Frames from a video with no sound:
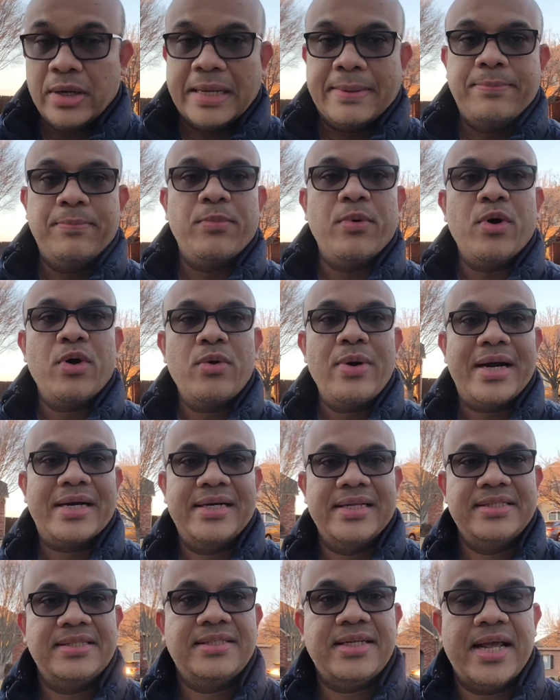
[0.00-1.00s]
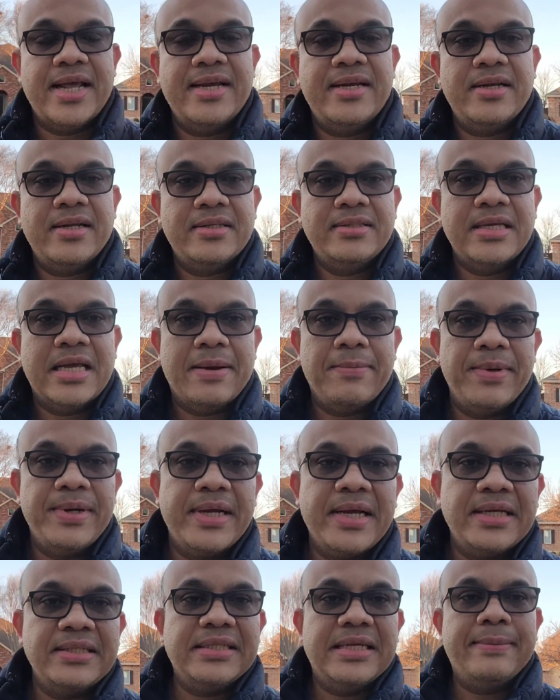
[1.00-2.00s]
অনেক বড় একটা স্টেট যে
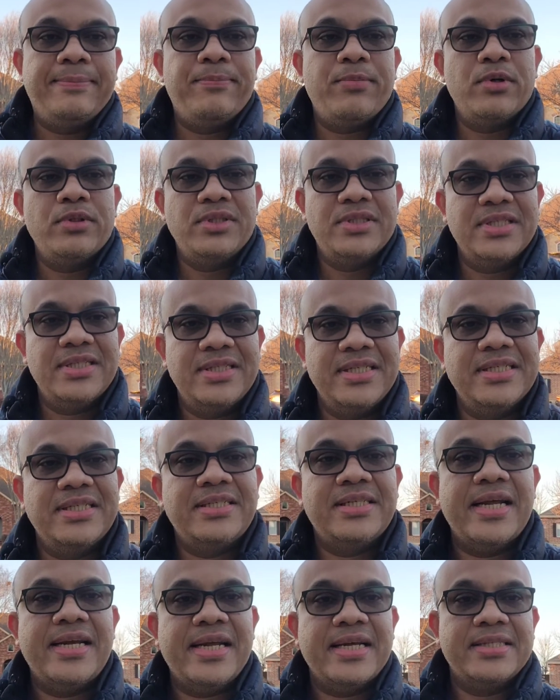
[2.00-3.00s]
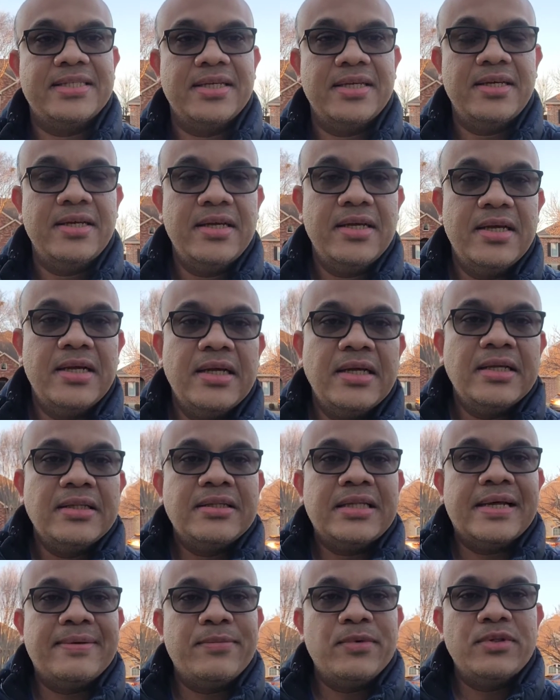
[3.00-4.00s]
আমেরিকার যে পঞ্চাশটা স্টেট আছে
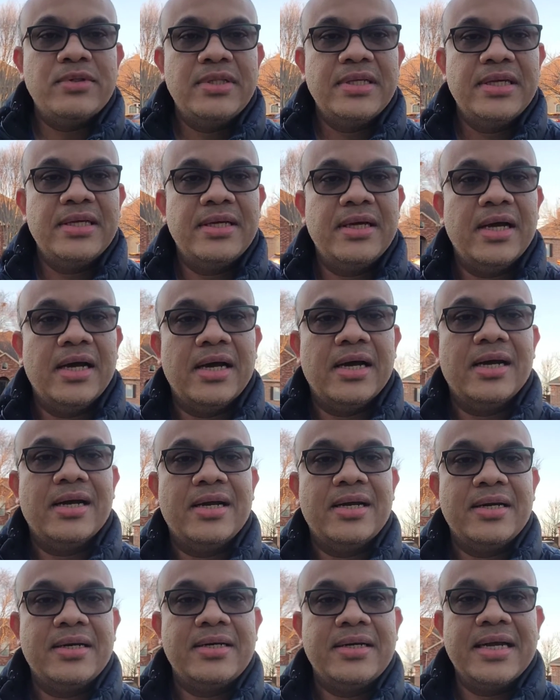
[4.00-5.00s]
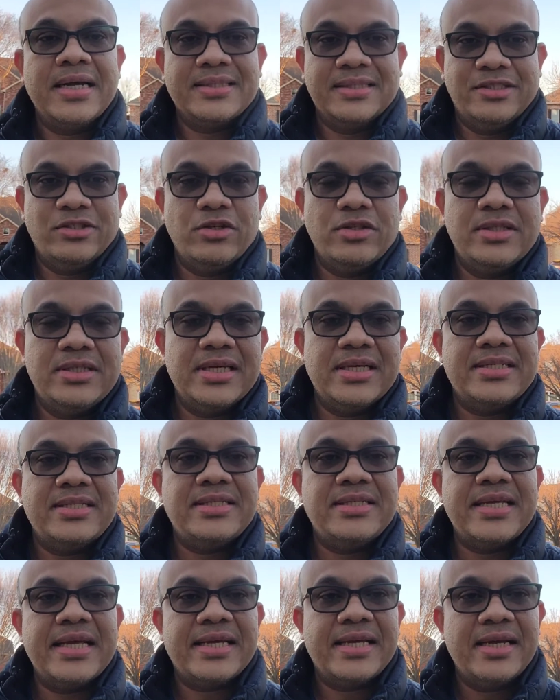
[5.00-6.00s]
তার মধ্যে টেক্সাস হচ্ছে
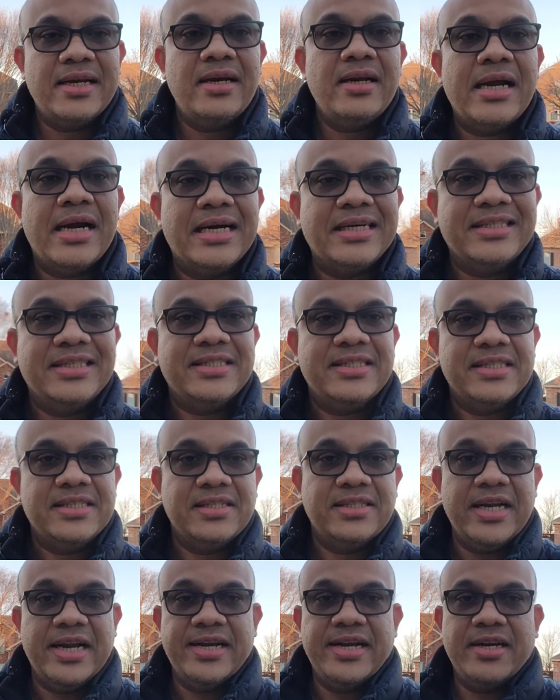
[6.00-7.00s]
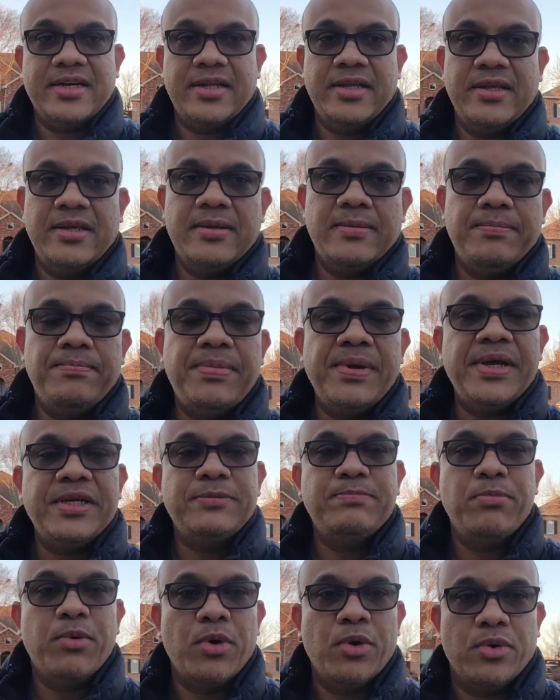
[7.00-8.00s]
সেকেন্ড লার্জেস্ট স্টেট আর কি বেশ
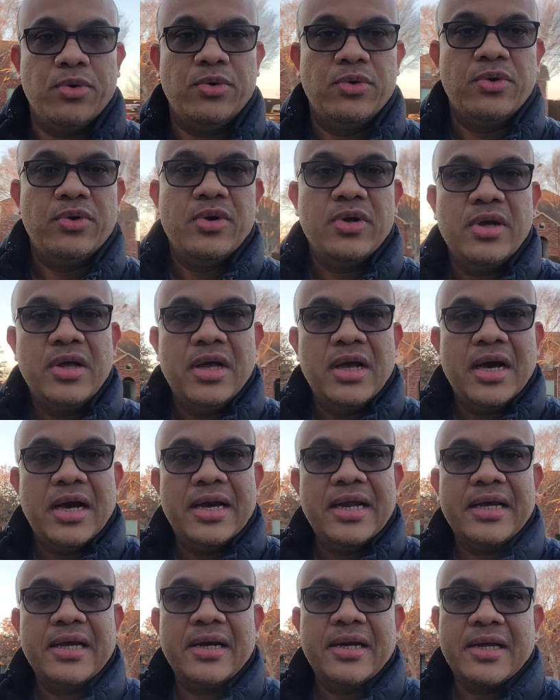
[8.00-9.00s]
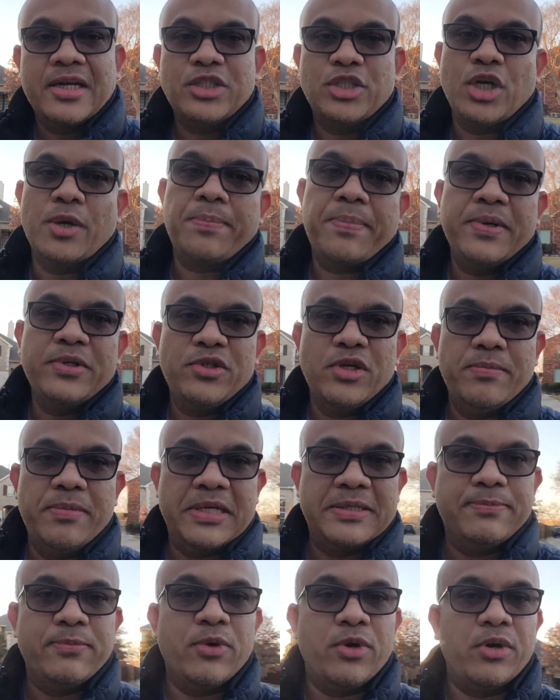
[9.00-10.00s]
বড় আর এখানকার সব কিছুই
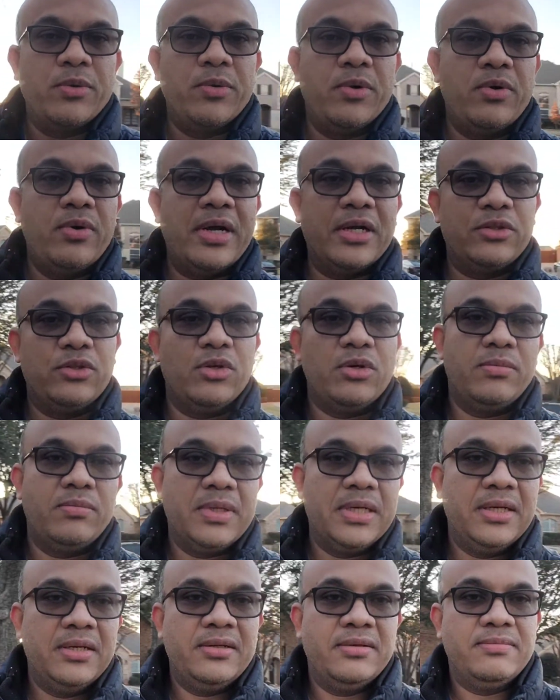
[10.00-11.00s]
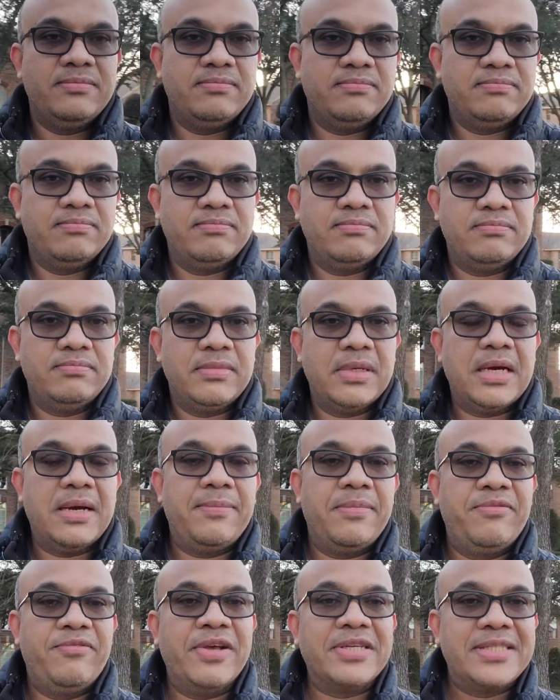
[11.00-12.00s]
বেশ বড় বড় একদম মানে
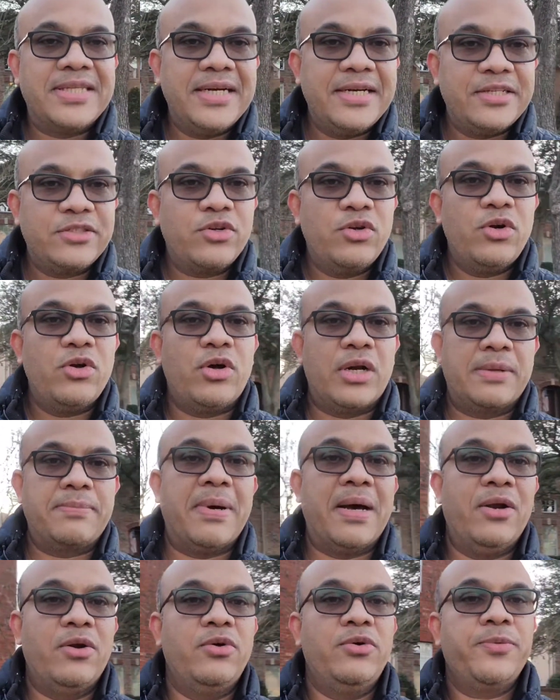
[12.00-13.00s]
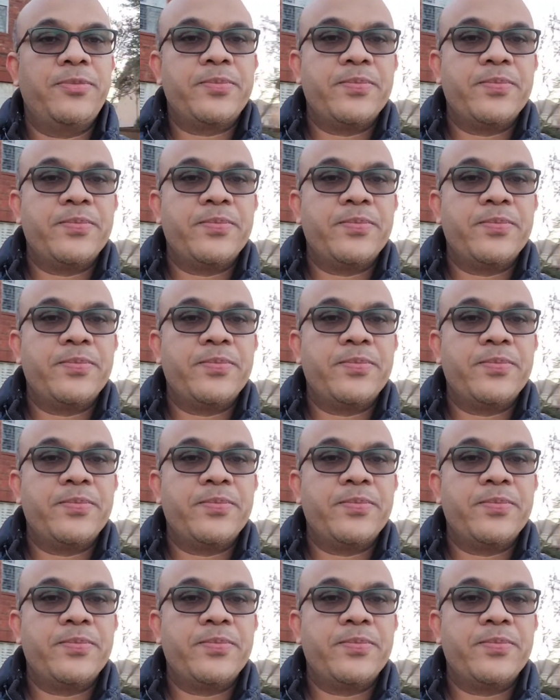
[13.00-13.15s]
ফ্যাসিলিটিসগুলো অনেক ভালো